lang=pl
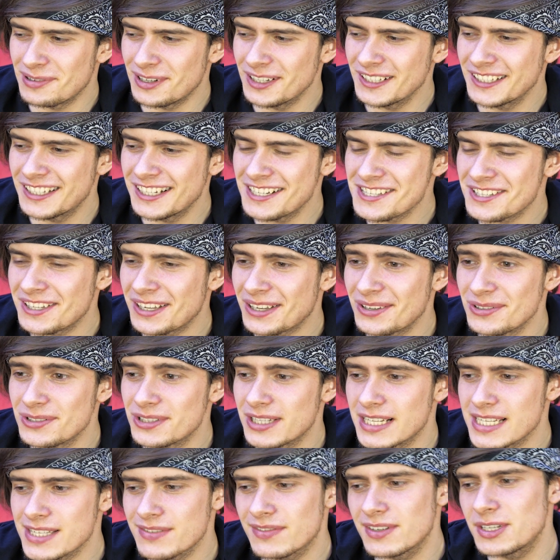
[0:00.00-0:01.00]
po angielsku jakąś
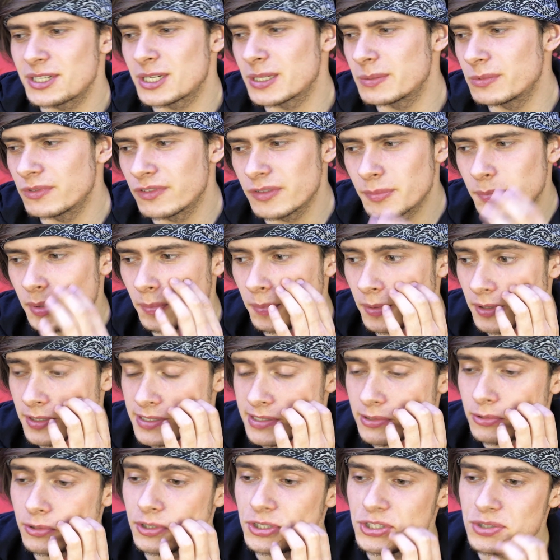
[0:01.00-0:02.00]
nazwę i się mówi po
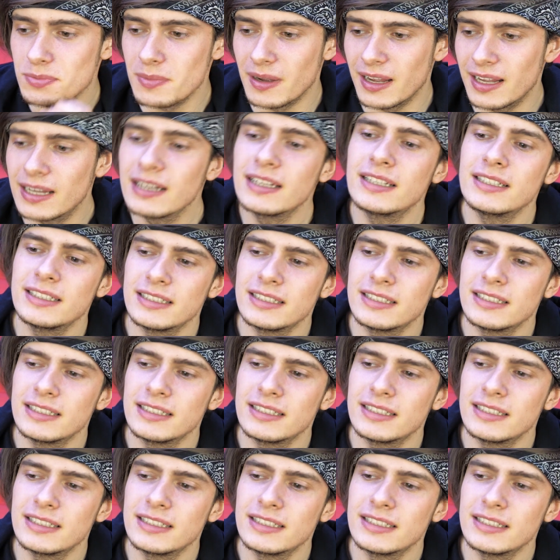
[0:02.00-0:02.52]
polsku liczbę.